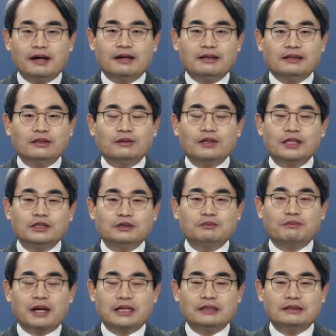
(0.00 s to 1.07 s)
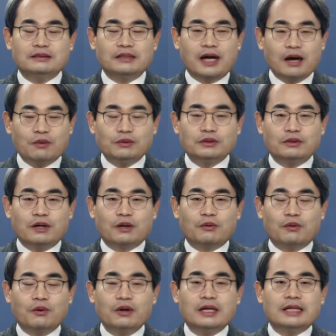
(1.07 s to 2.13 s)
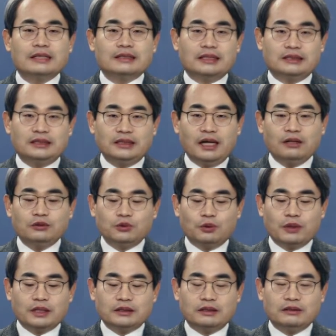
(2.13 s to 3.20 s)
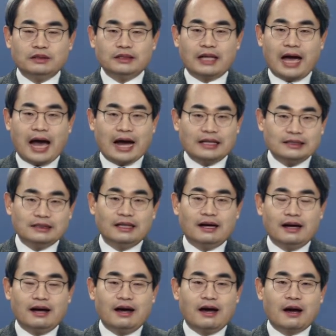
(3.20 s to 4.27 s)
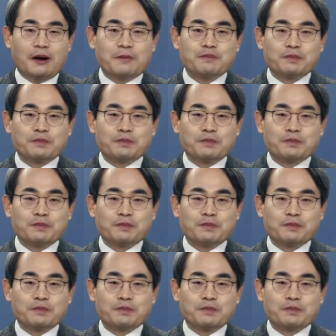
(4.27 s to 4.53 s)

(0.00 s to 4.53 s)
이렇게 지금 말을 하고 있는 것 같고 자 시장 쪽에서는 아니다.